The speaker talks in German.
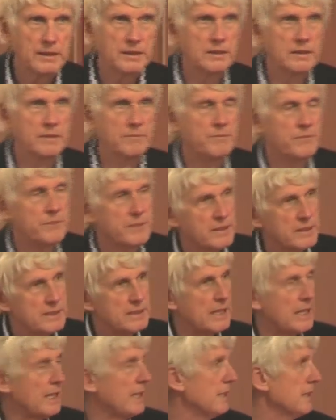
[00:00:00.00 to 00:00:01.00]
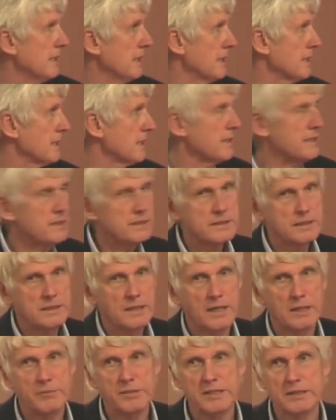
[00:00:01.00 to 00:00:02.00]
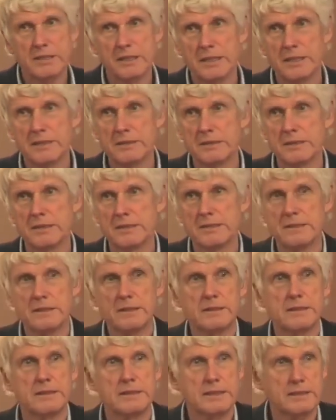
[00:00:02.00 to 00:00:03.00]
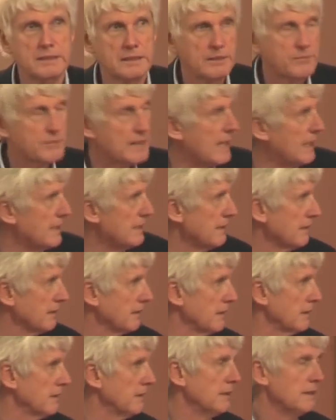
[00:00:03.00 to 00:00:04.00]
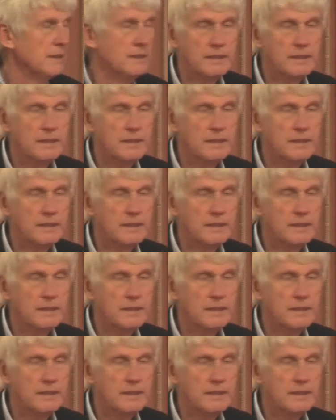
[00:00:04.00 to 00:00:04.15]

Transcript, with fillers: Ähm, hier ändern sich die Habitate, es gibt andere